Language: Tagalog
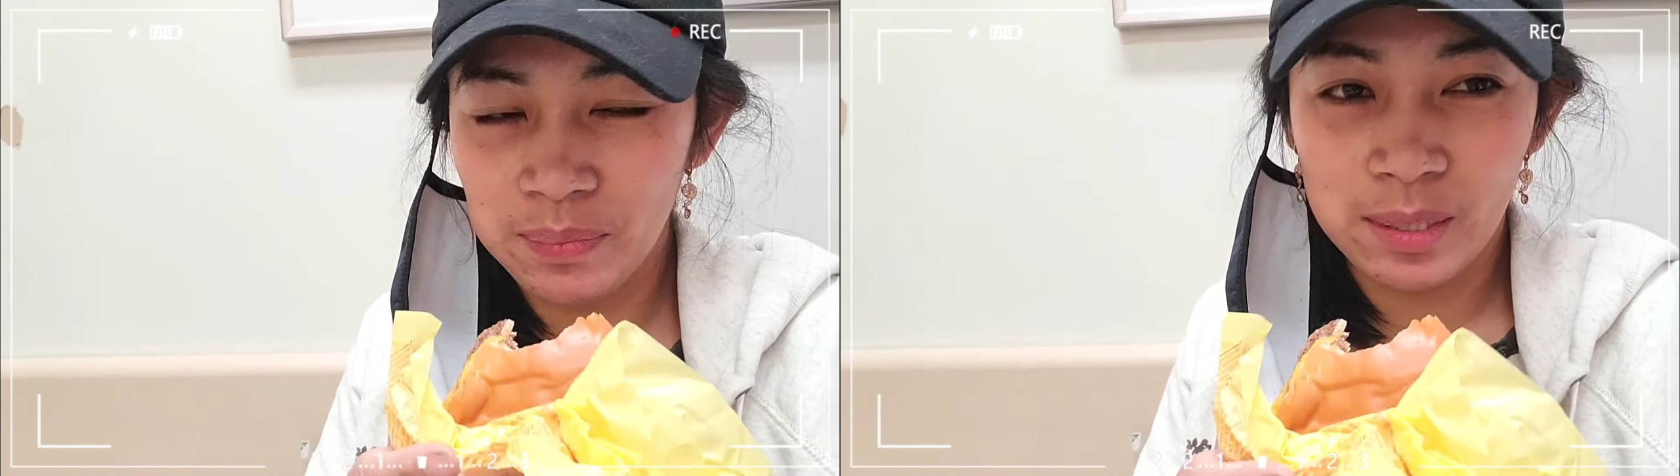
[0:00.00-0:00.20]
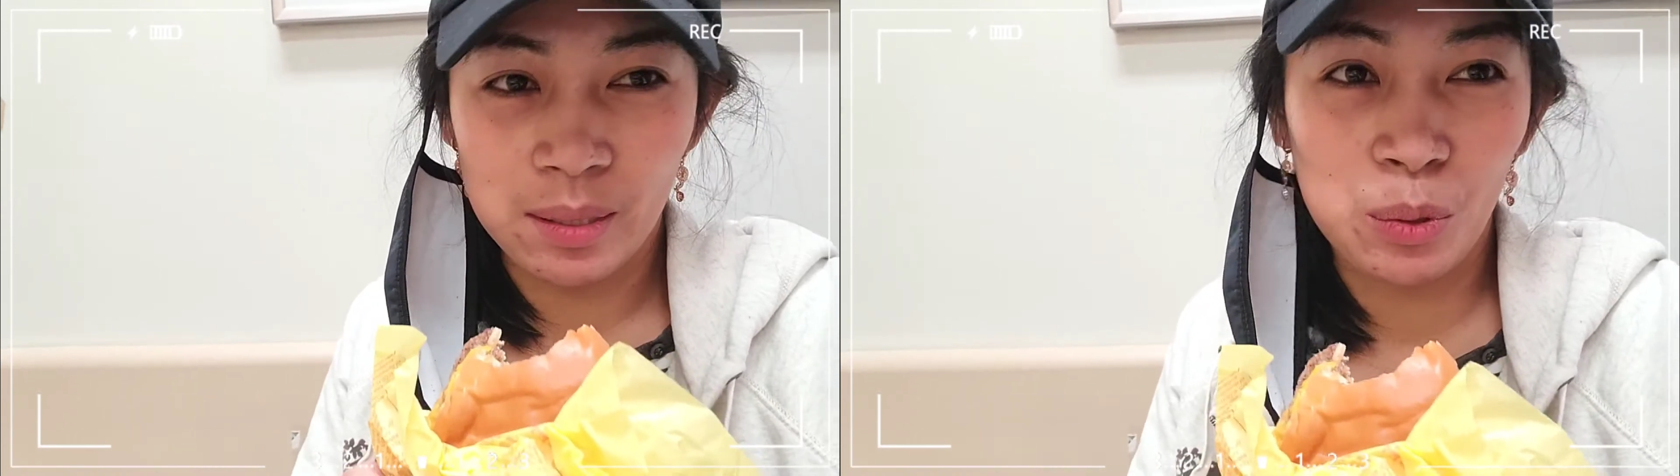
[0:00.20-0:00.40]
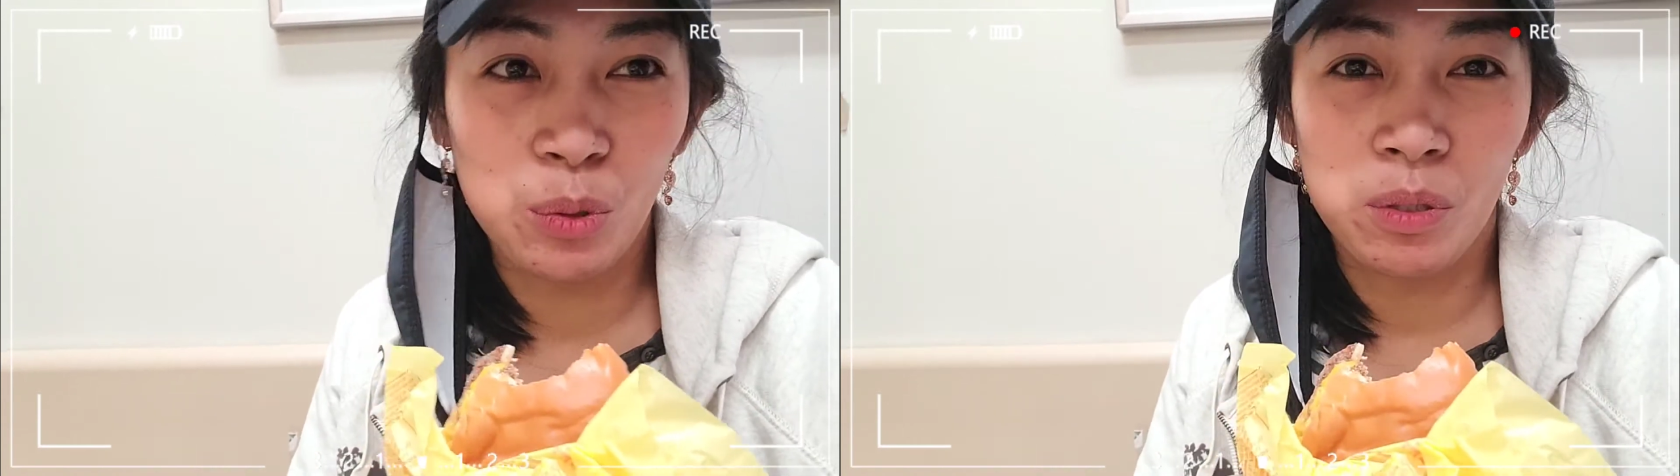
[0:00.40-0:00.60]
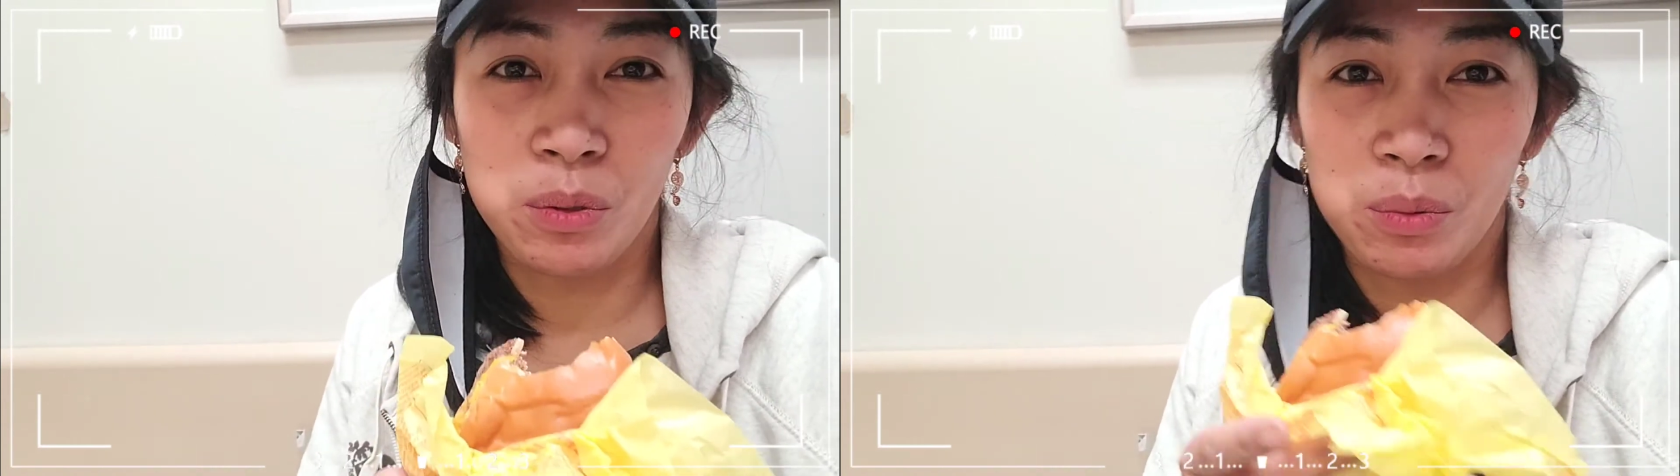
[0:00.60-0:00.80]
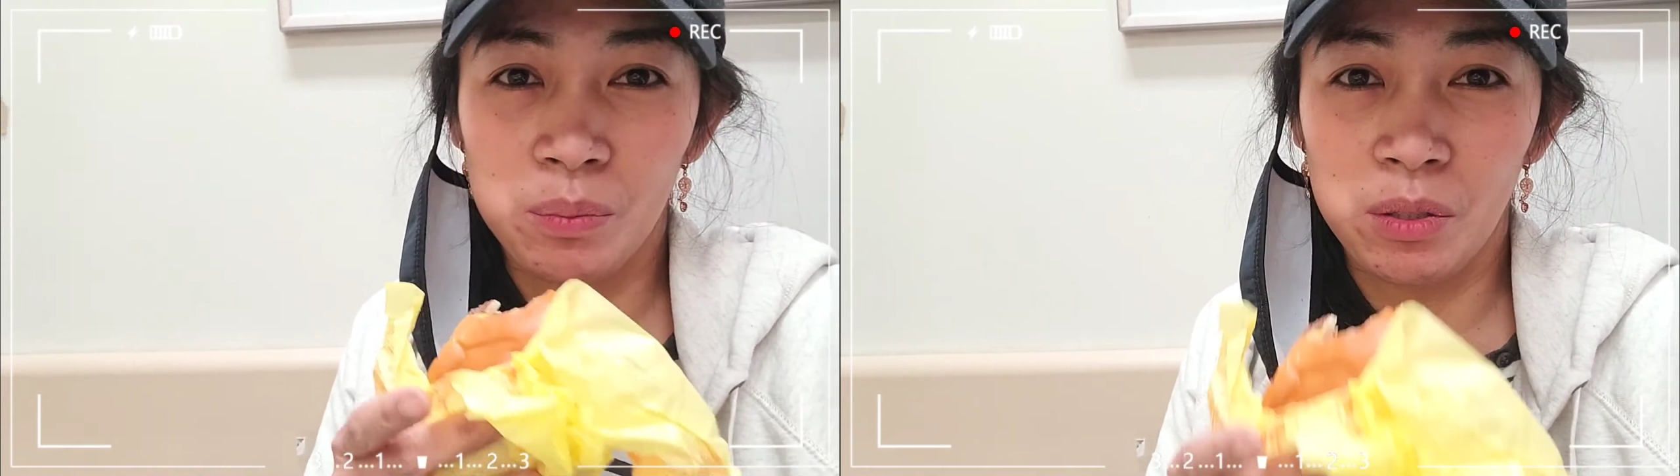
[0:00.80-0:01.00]
Kasi gutom na
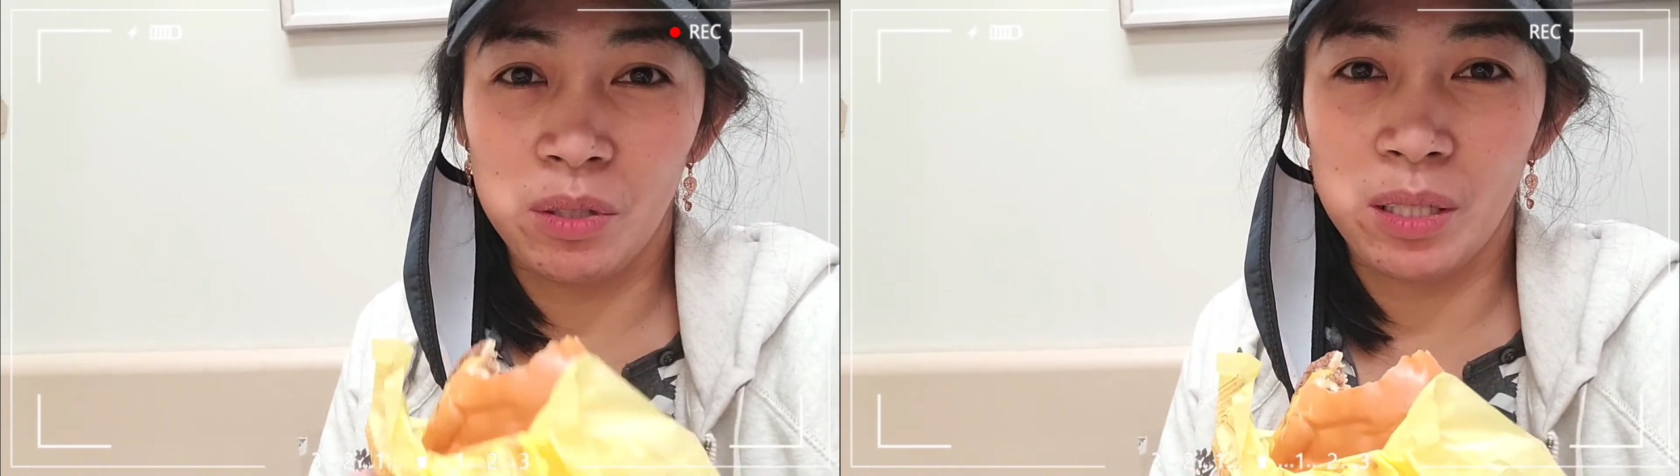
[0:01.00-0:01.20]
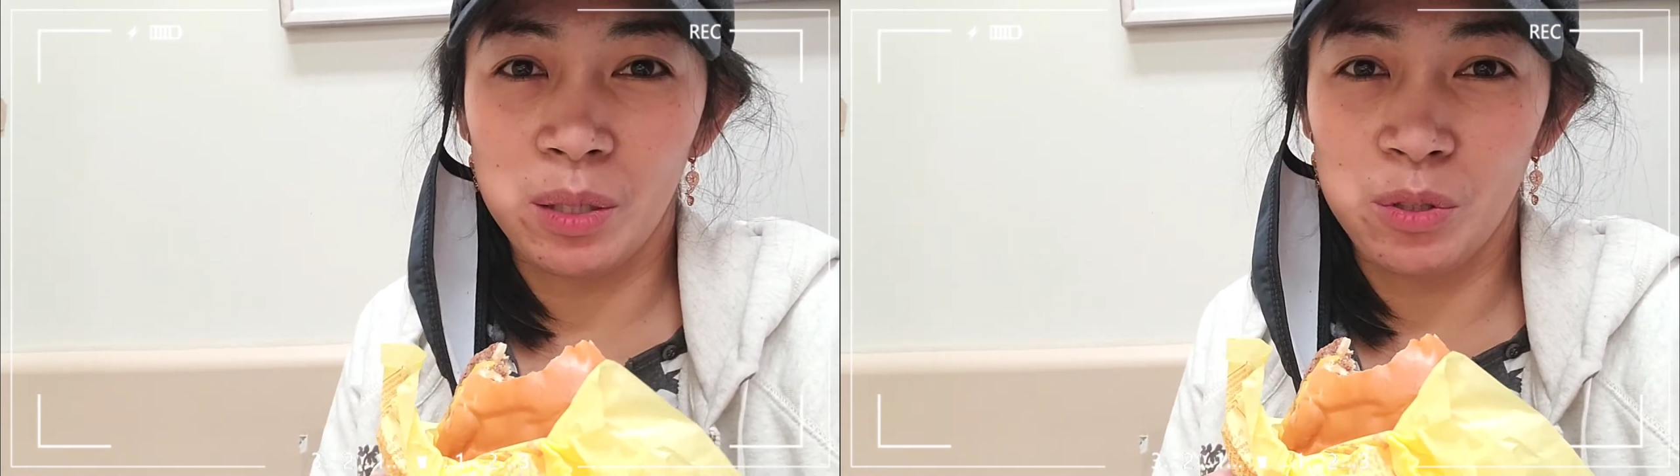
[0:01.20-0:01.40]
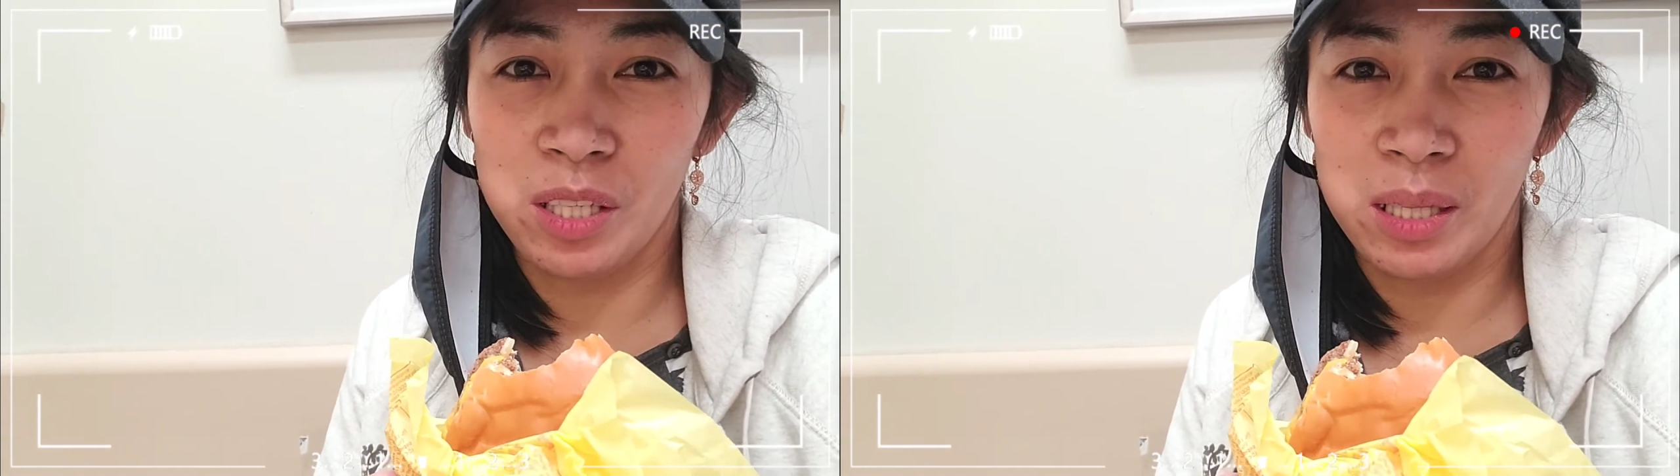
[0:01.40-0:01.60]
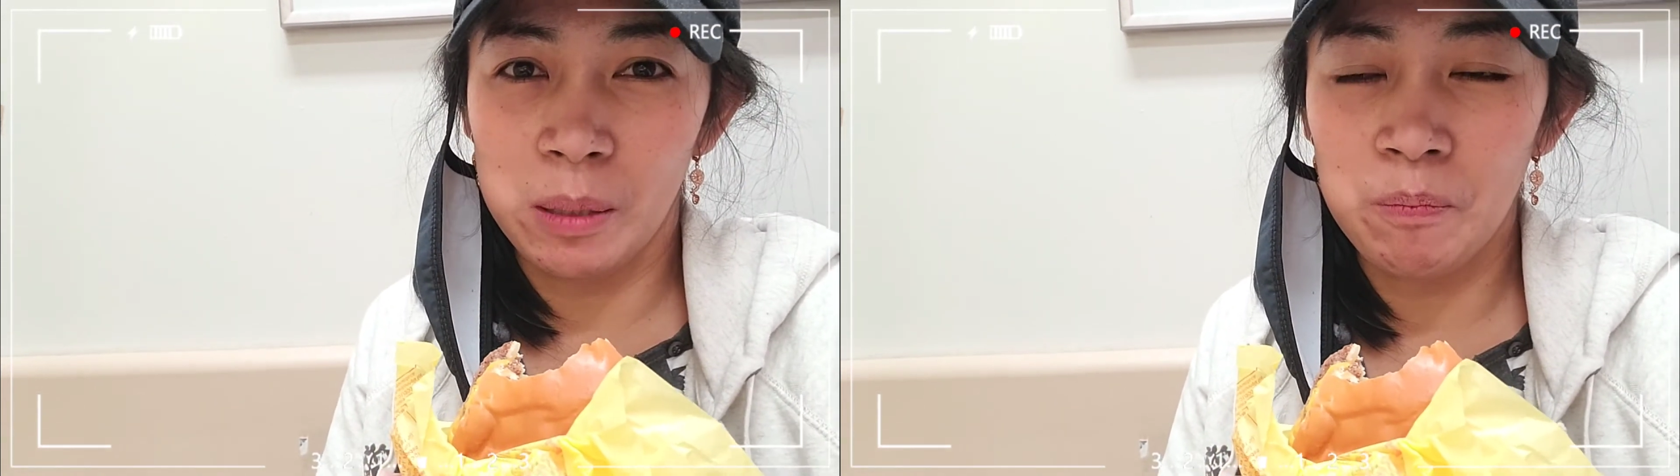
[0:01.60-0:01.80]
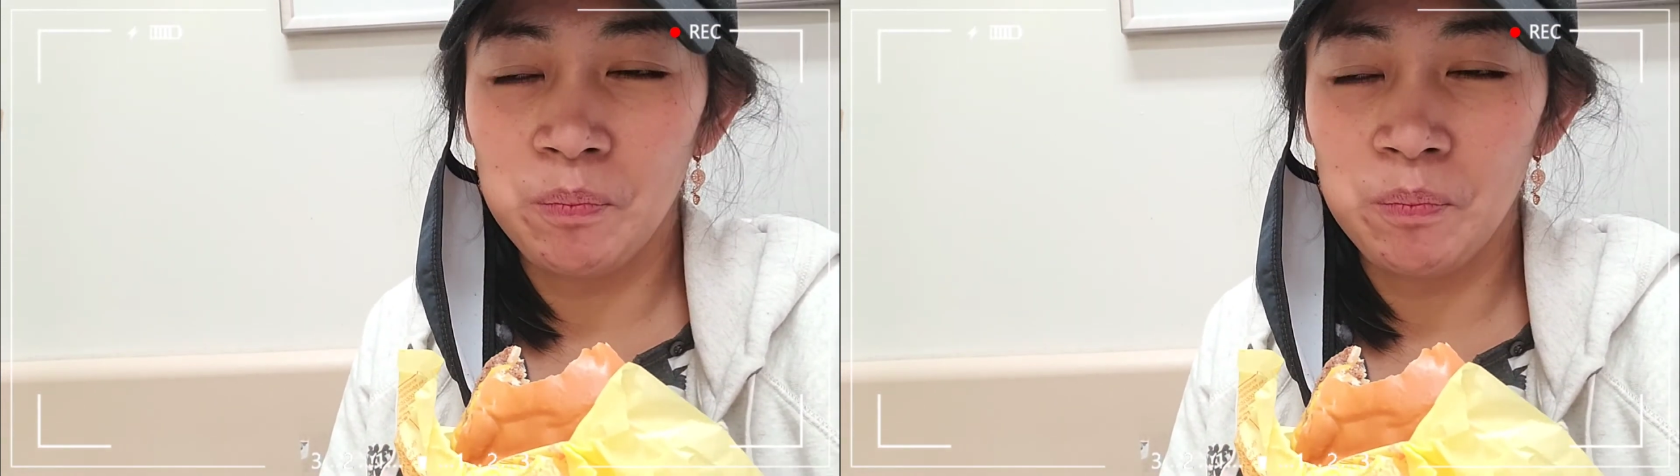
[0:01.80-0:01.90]
gutom na yung anak ko din.